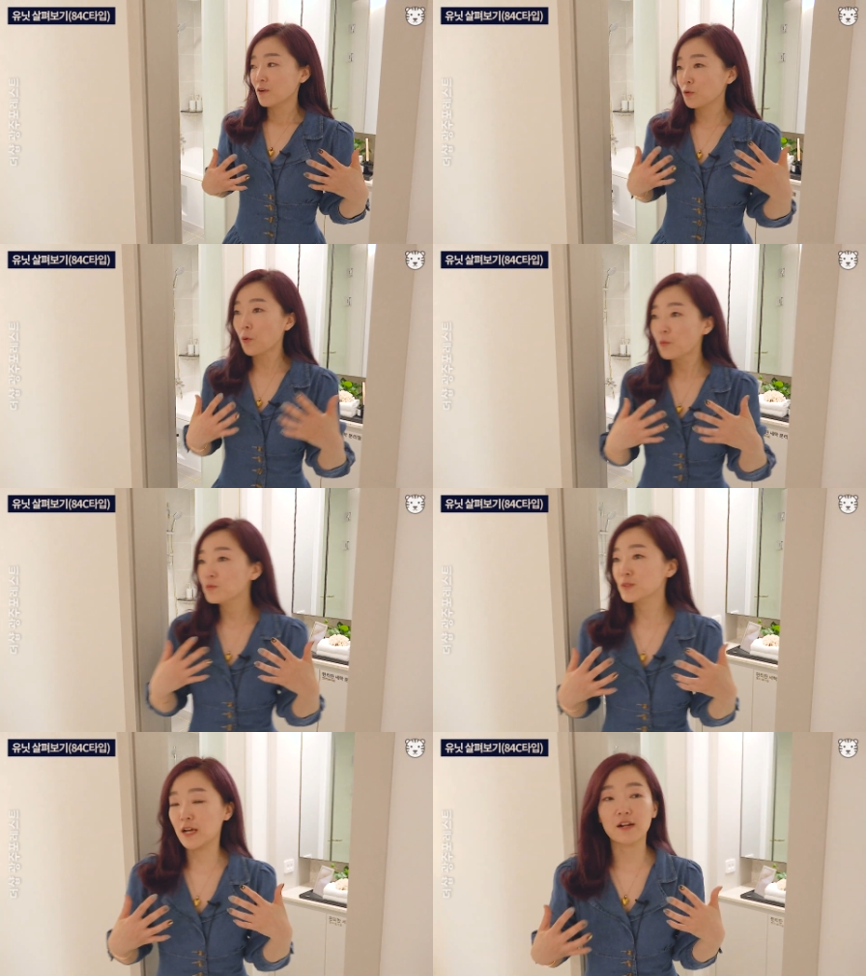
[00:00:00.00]

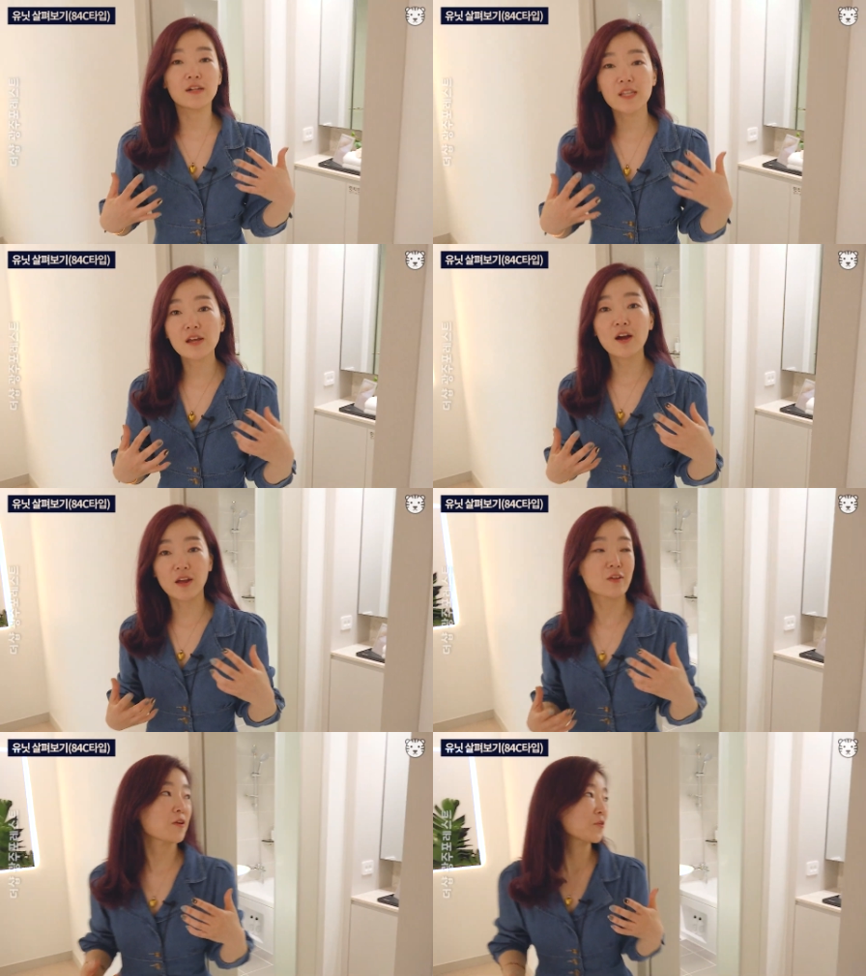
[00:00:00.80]
너무 잘
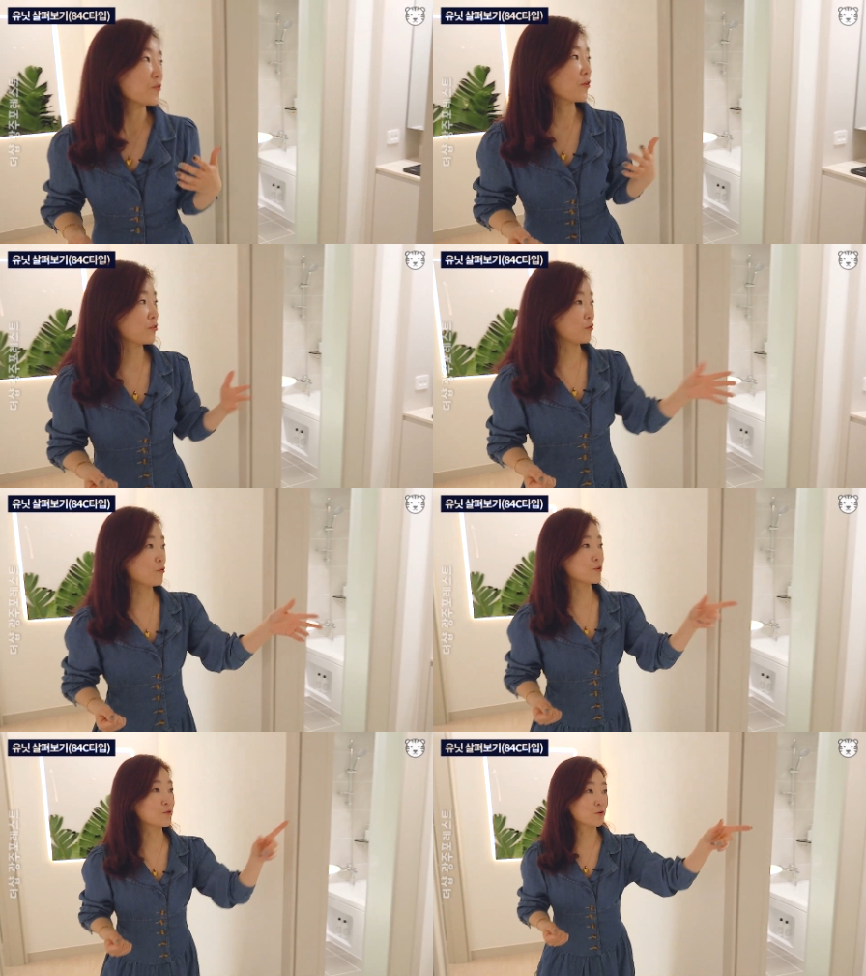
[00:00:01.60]
생각해낸 것 같아요.
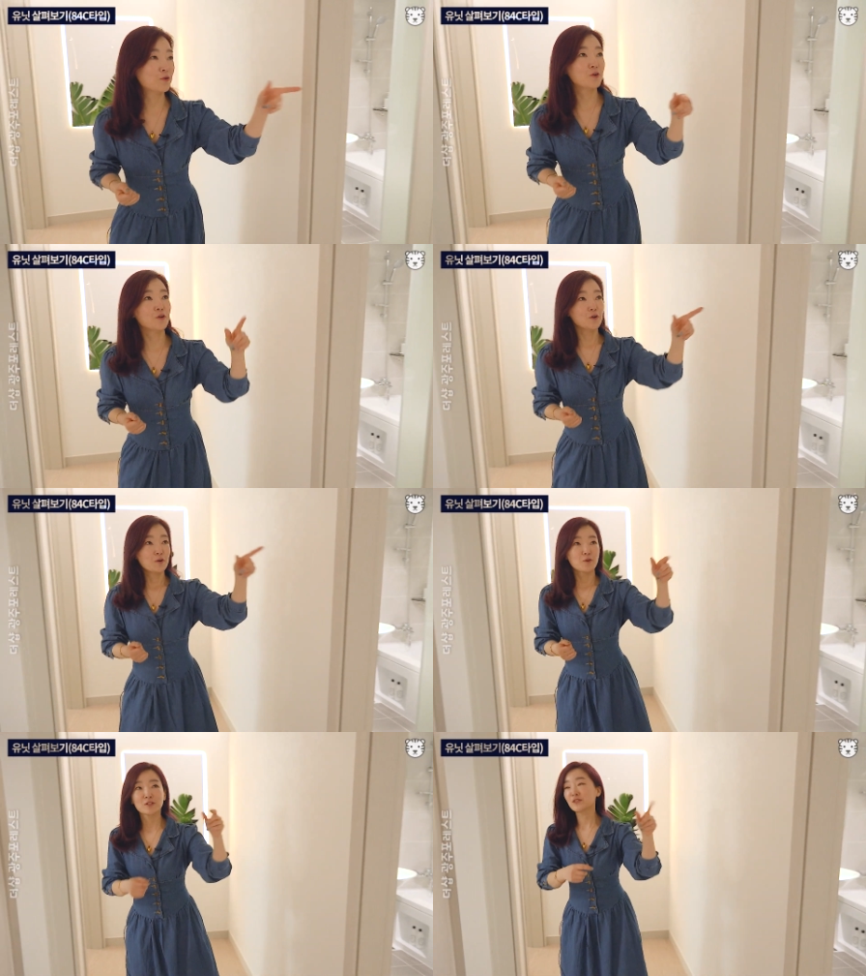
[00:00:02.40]
어 이거, 어,
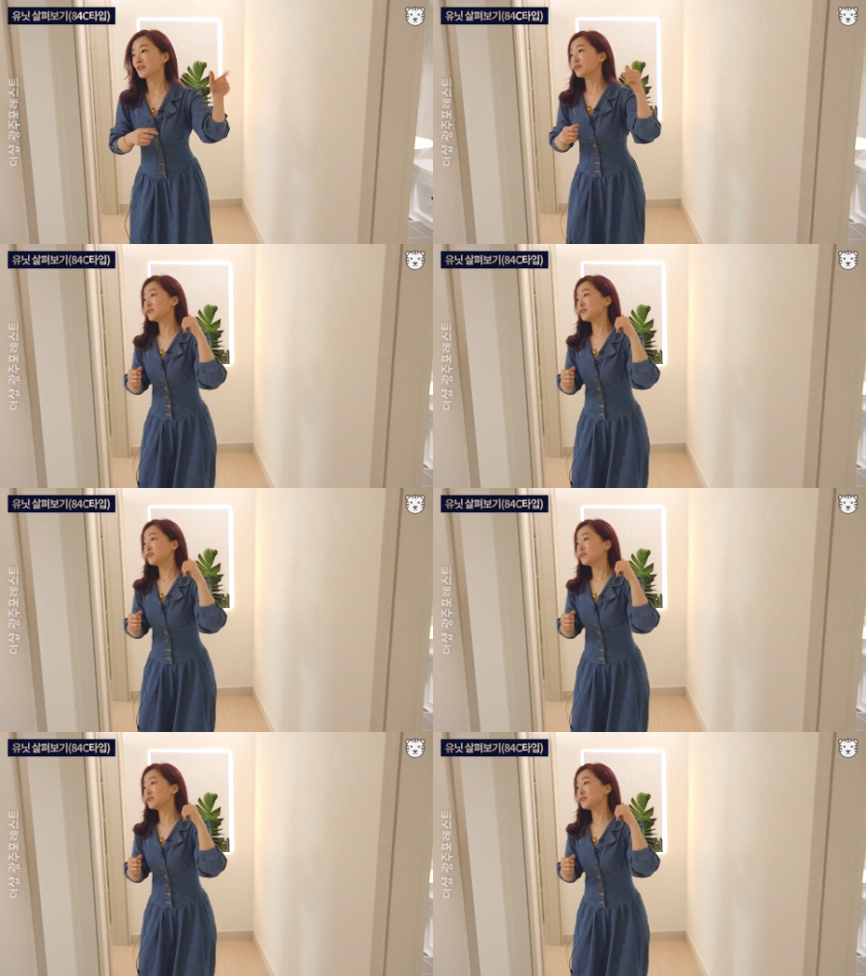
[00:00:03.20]
이거 진짜